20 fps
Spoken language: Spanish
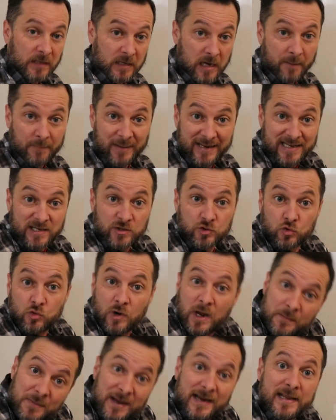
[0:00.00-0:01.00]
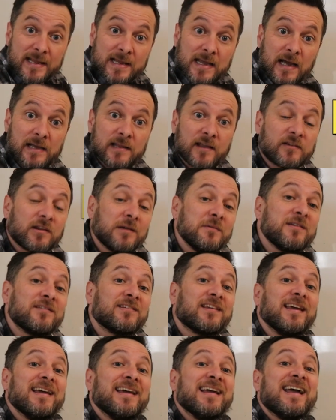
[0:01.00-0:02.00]
La península ibérica, ya
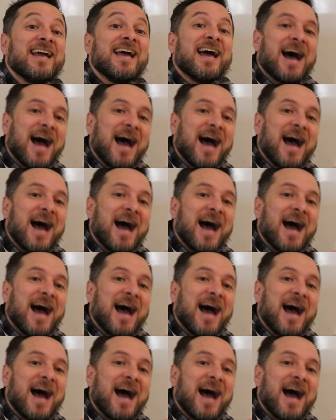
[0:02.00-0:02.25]
sabéis que